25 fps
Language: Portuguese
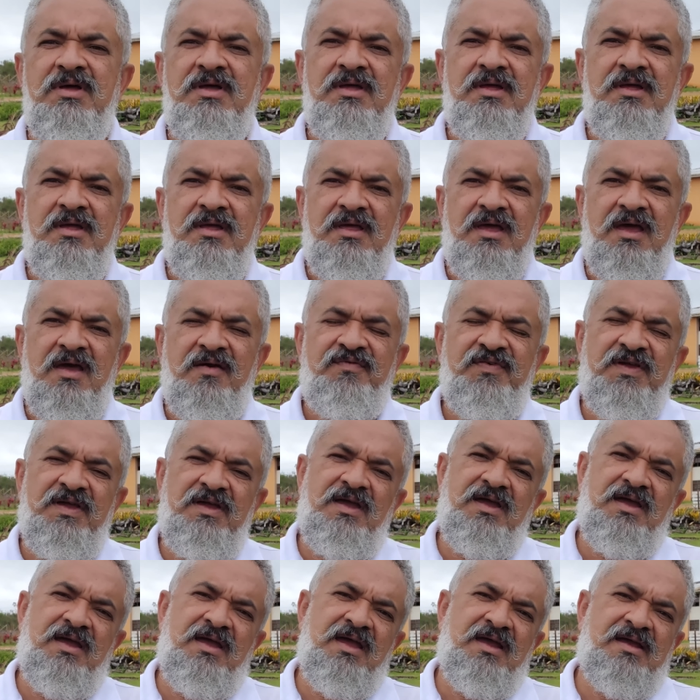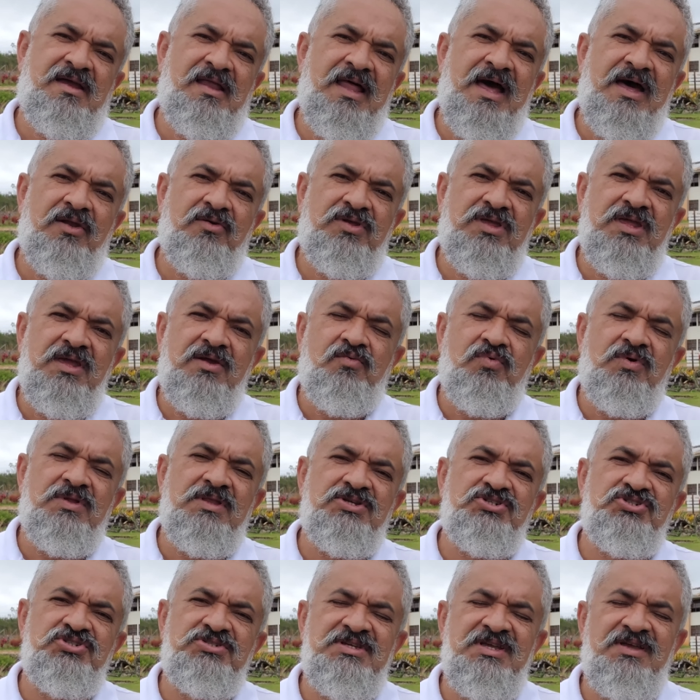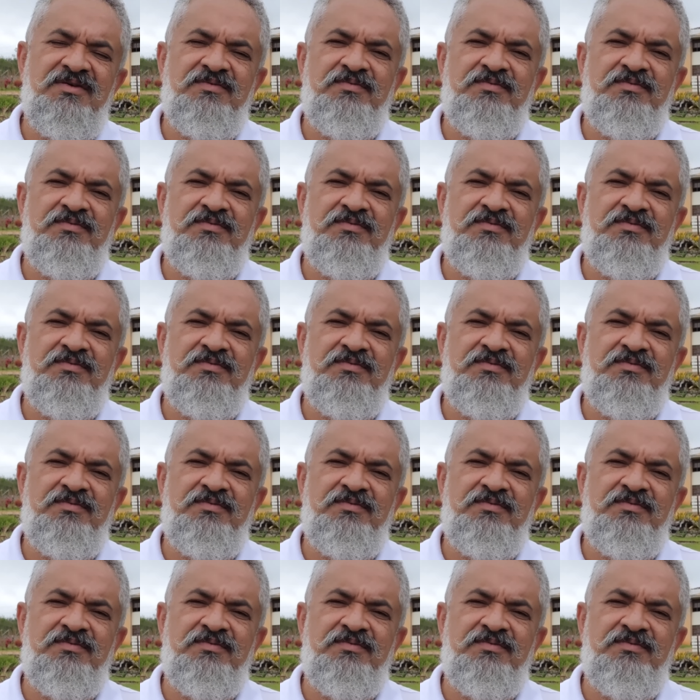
É, é, é claro que quando a gente